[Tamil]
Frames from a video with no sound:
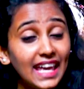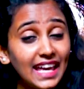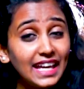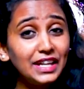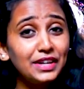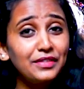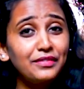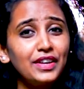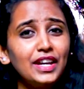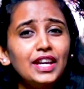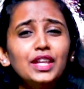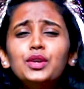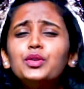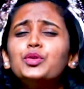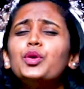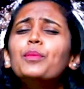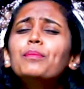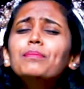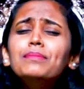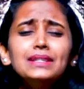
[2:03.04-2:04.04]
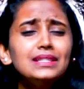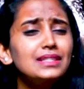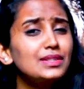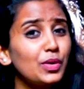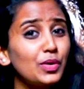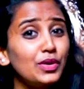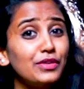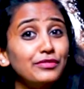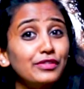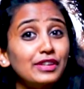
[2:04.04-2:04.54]
கேட்கவே ரொம்ப
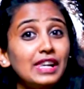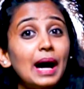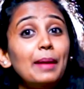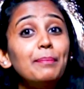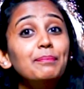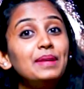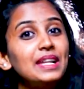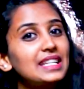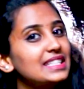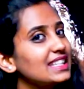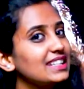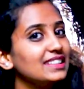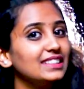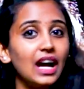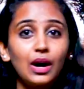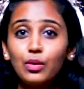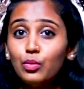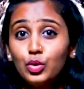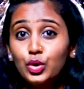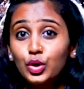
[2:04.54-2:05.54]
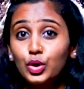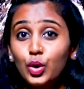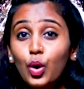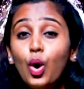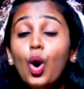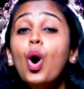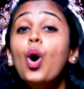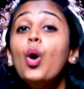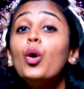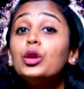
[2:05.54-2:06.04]
சோல்ஃபுல்லாக ப்ளசண்ட்டாகவும்
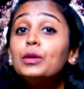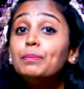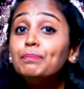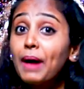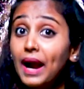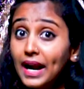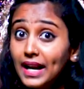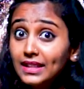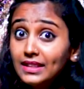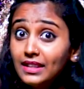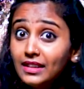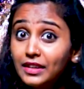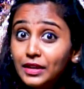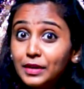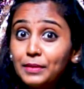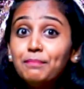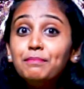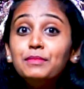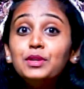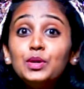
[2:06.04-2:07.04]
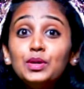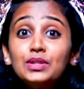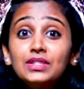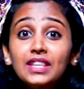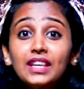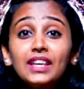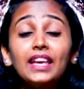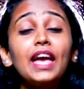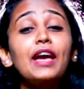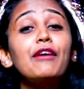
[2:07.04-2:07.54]
இருக்கும் ஒரு படத்துக்கு
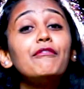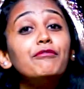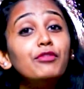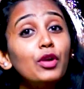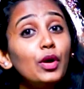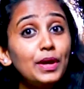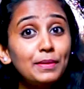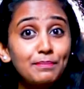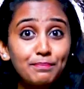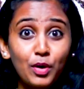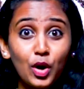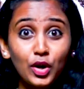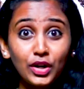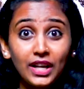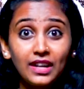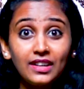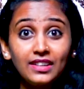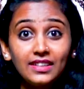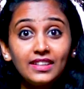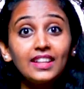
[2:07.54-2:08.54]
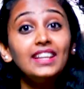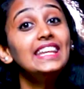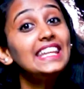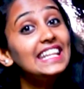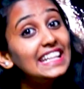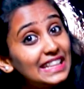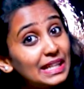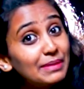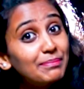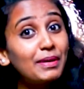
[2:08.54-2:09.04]
மியூசிக் எவ்வளோ இம்பார்ட்டன்ட்டுன்னு
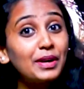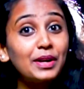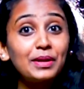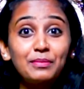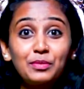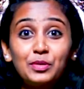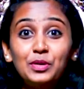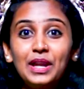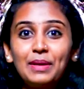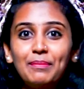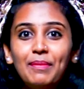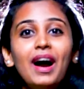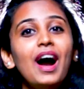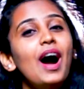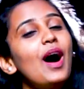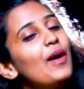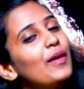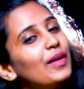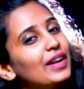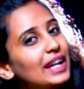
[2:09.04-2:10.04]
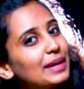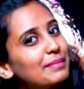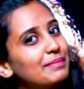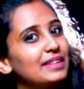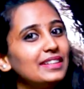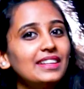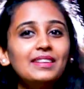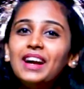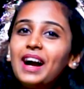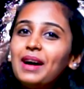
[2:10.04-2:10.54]
இந்த படம் மூலயமா அவங்க
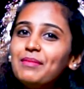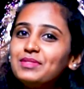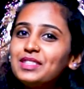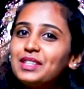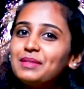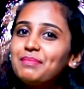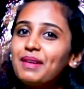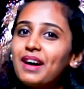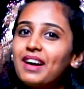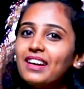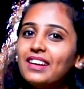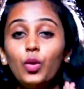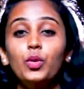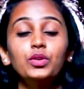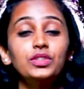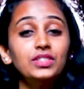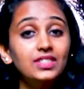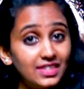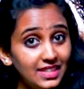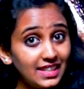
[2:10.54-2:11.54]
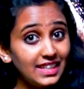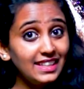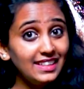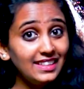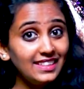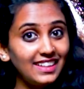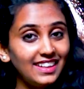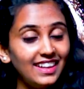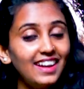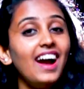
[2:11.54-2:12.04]
நம்மளுக்கு காமிச்சிருப்பாங்க ஒரு
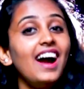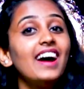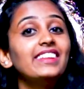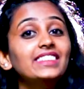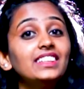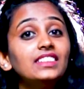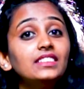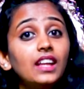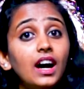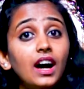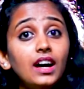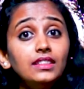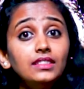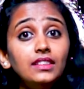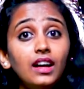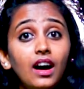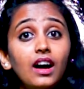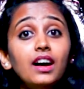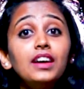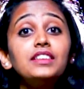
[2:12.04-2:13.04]
சீனில் அந்த தாத்தா